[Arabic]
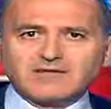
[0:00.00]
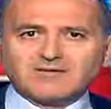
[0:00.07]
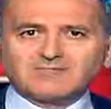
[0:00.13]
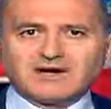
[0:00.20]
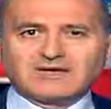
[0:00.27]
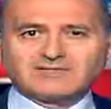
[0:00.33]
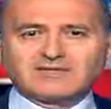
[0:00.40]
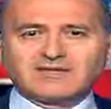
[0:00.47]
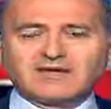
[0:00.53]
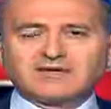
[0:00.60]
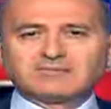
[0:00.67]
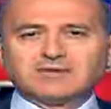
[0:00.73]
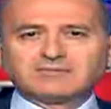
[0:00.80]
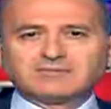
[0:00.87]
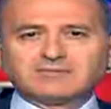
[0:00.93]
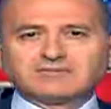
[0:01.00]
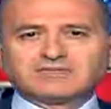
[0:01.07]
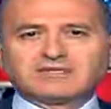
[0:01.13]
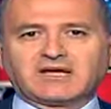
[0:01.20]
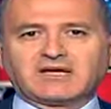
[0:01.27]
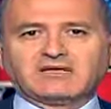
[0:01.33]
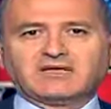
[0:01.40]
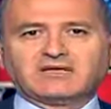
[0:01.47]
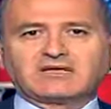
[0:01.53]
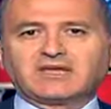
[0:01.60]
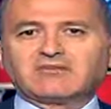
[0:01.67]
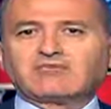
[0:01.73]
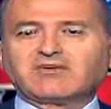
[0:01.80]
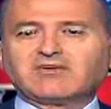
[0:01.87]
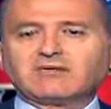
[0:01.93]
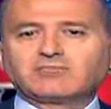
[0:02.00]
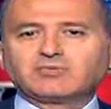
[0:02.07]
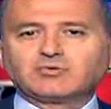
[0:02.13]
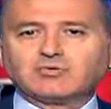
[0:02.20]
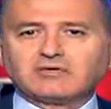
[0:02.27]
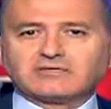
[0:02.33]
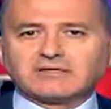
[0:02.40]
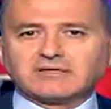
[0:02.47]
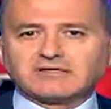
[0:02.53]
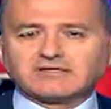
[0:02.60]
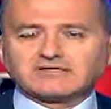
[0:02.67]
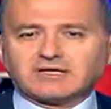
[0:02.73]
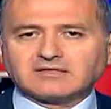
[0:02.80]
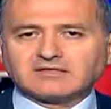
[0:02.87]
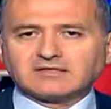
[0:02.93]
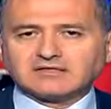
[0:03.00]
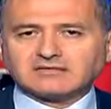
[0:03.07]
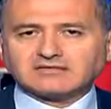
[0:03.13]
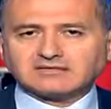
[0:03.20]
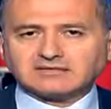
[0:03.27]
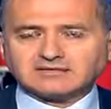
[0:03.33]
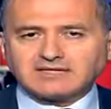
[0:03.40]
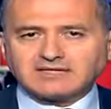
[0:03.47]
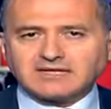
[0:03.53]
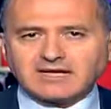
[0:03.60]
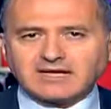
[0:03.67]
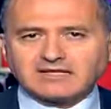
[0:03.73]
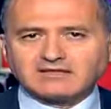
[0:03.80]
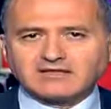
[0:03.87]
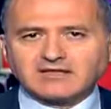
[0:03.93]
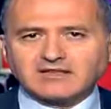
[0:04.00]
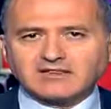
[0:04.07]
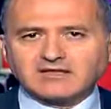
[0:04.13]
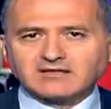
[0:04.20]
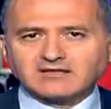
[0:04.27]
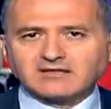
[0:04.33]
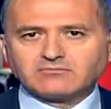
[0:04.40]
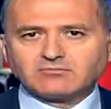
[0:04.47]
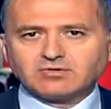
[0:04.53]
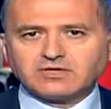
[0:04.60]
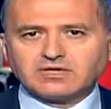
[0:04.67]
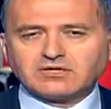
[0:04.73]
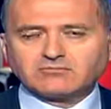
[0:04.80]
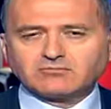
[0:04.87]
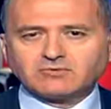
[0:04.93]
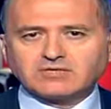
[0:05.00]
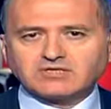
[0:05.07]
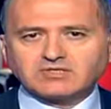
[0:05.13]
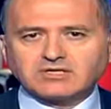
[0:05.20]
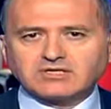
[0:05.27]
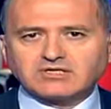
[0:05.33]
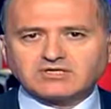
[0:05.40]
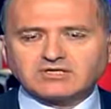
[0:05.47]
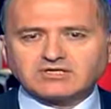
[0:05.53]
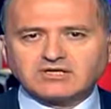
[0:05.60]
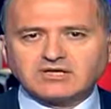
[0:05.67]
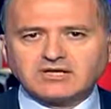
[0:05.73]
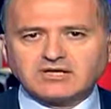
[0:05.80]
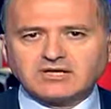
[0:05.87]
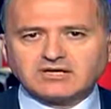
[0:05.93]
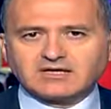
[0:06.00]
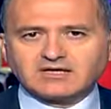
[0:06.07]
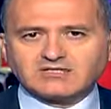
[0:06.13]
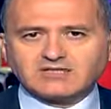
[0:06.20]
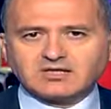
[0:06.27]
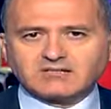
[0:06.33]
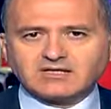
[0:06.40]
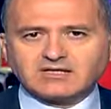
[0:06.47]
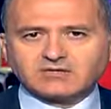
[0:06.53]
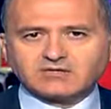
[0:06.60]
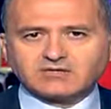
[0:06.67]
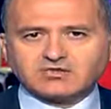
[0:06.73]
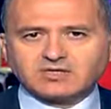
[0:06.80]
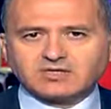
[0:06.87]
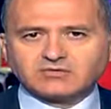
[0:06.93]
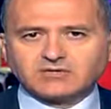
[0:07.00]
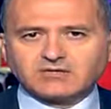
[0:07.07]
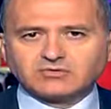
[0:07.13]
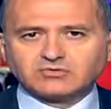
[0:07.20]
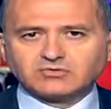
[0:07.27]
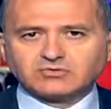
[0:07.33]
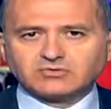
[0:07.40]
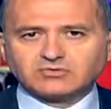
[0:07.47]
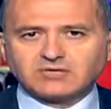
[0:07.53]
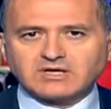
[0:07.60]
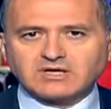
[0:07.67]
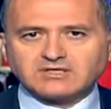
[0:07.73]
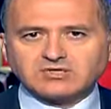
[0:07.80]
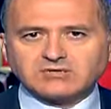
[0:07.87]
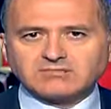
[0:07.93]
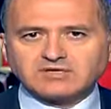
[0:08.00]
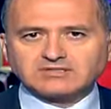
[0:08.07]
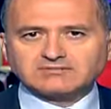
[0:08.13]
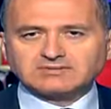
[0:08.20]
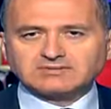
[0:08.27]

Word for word: مع انتهاء الموسم السياحي كيف يبدو وضع القطاعات الاقتصادية للحديث ينضم إلينا مباشرة رئيس جمعية تجار بيروت أولى شماس